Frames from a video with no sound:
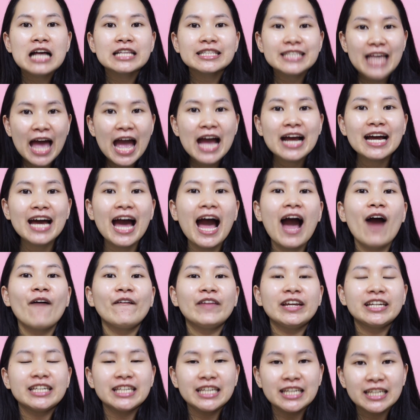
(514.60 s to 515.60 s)
แจ้งข่าว
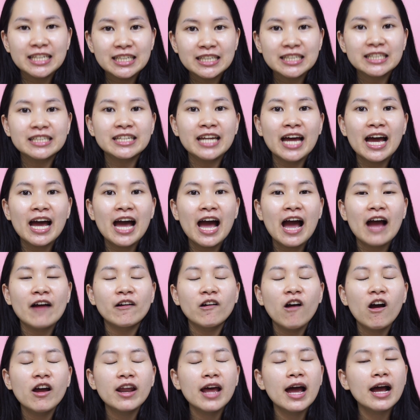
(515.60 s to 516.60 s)
อีกทีหนึ่งนะคะ
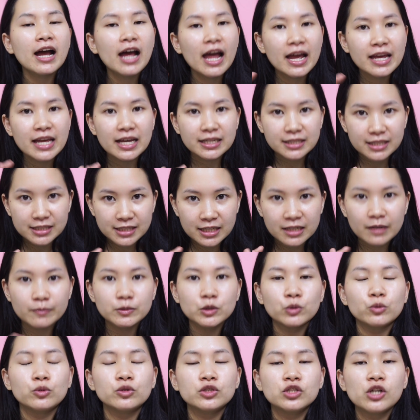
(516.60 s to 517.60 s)
ก็ถ้าใครอยากจะสนับ
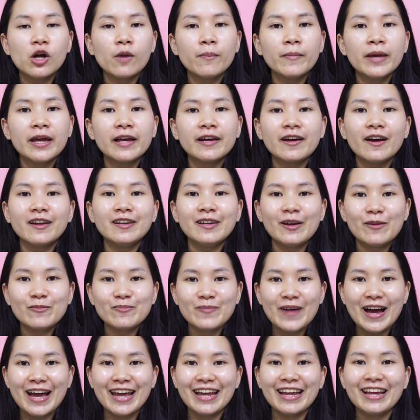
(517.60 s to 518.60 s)
สนุนช่องเมก็เดี๋ยว
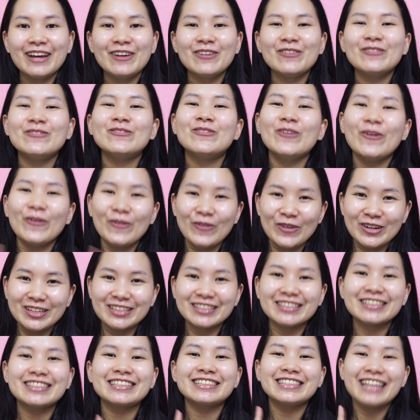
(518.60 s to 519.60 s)
ไปโหวต
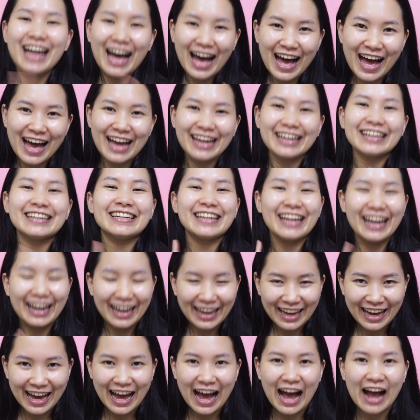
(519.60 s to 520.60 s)
ได้นะ
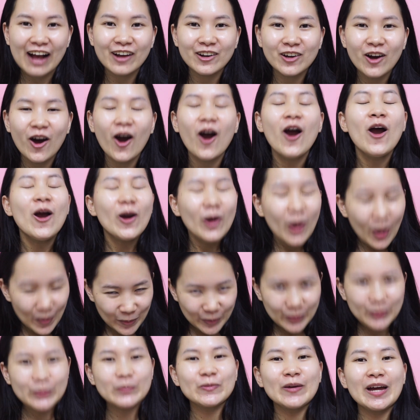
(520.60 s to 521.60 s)
คะก็ขอบ
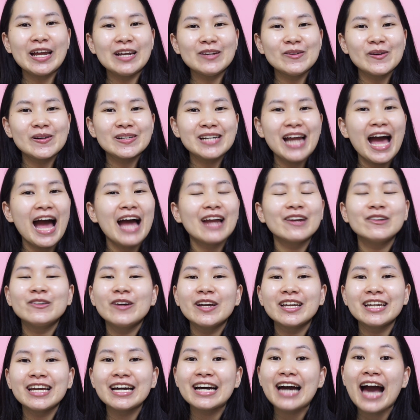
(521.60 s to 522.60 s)
คุณไว้ล่วงหน้าด้ว
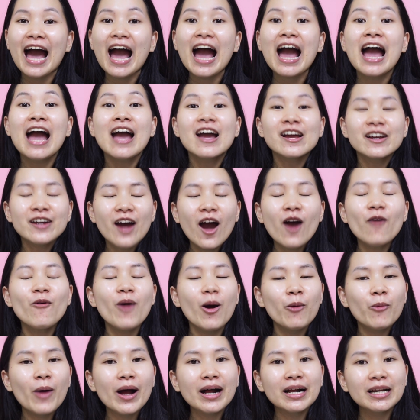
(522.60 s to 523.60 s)
ยนะคะ ก็ห
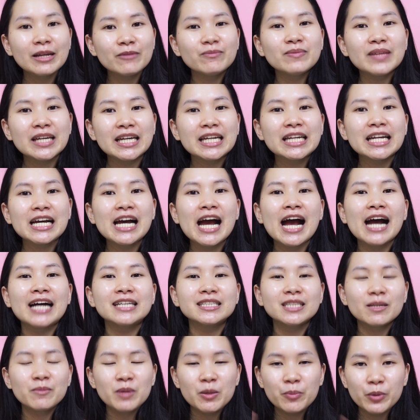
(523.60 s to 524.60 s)
วังว่าคลิปนี้นะคะ
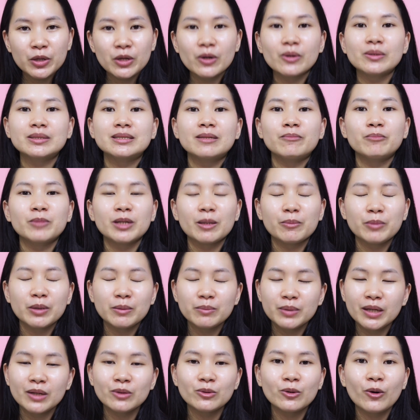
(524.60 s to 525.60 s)
จะมีประโยชน์สำหรับ
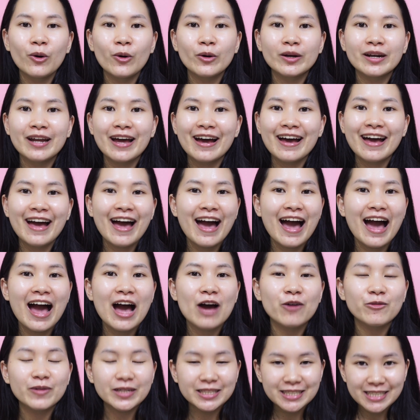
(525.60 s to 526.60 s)
เพื่อนๆทุกคนนะคะ
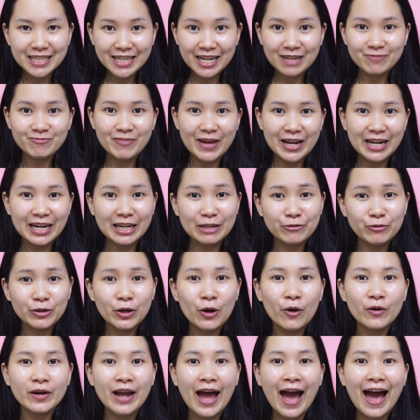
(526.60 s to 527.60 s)
ไว้เจอกันใหม่คลิปวิ
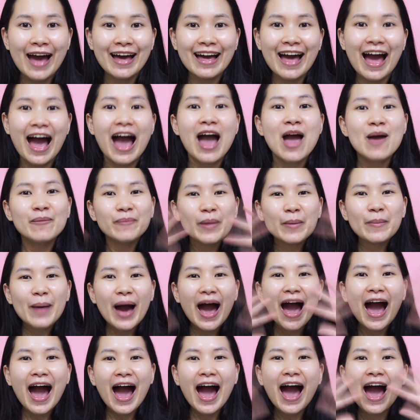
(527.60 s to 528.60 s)
ดีโอหน้าค่ะบ๊าย
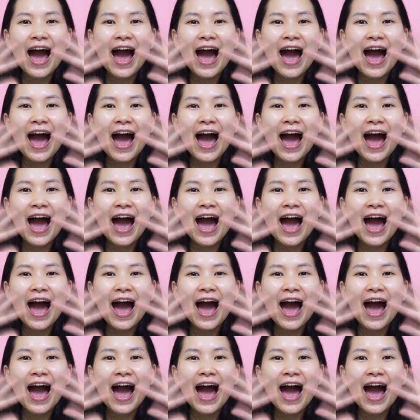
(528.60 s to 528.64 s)
บา